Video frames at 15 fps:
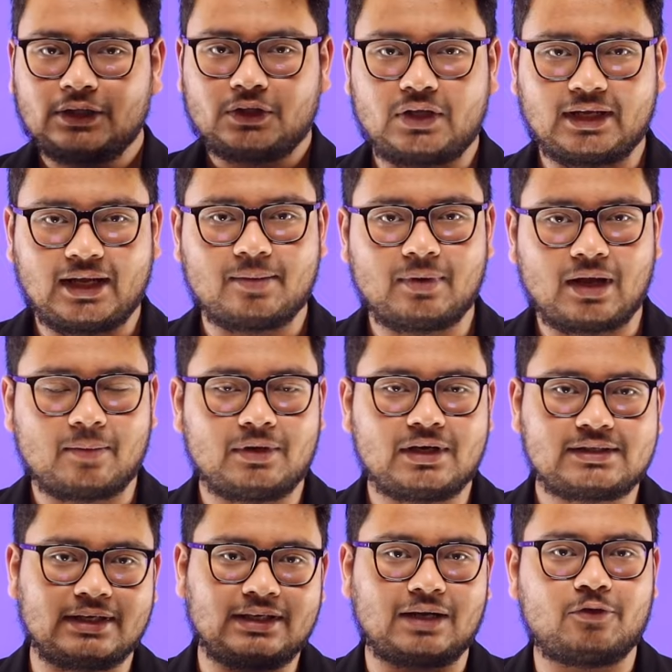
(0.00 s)
तो देखिए एम
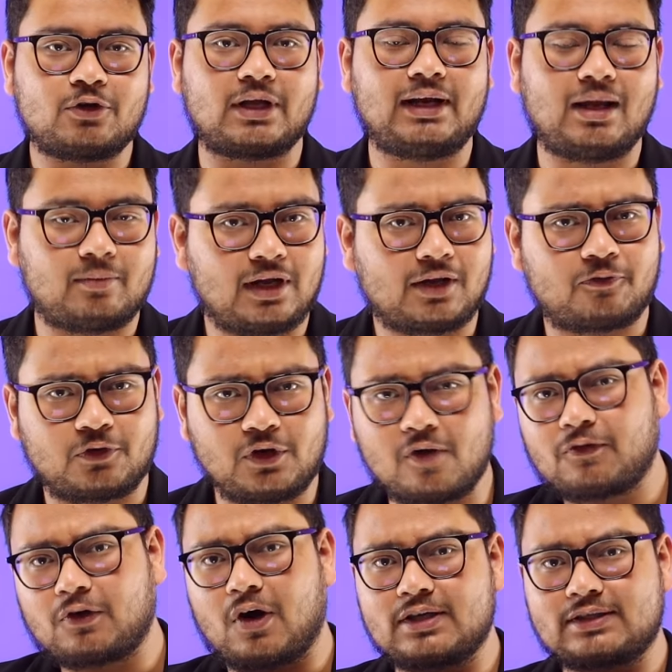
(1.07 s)
एन इंटरव्यू के लिए हमने एक फ्री
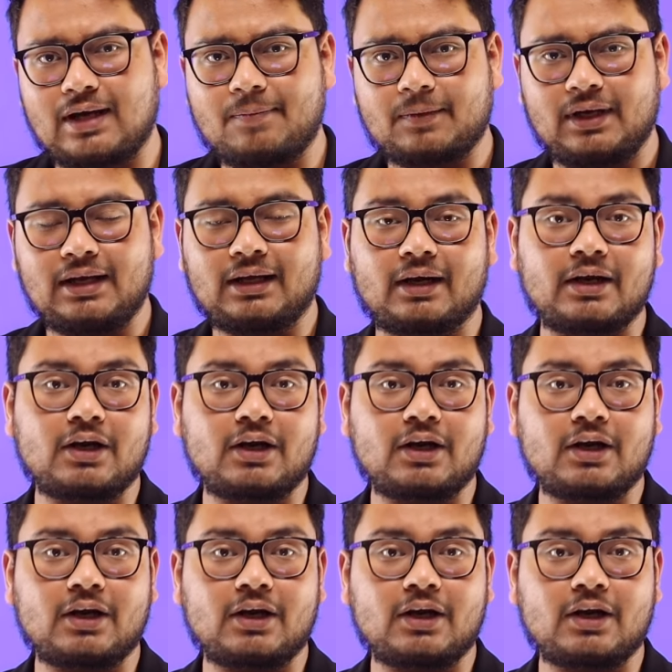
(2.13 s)
ऑफ कॉस्ट आपके लिए